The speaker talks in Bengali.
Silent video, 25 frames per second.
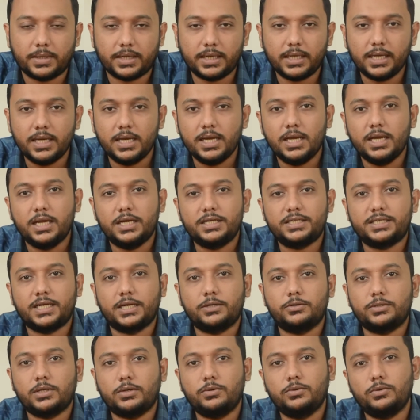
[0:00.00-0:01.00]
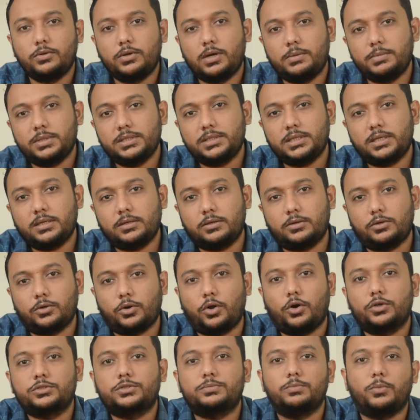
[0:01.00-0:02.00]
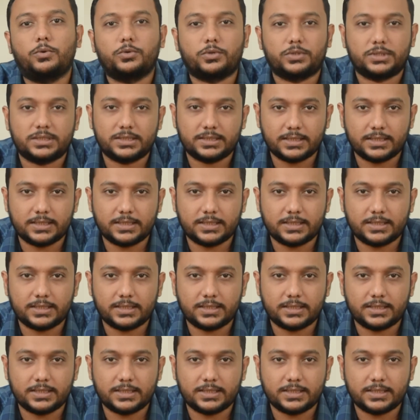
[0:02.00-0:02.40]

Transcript: পারে সেগুলো হলো আমাদের ক্রস মোটর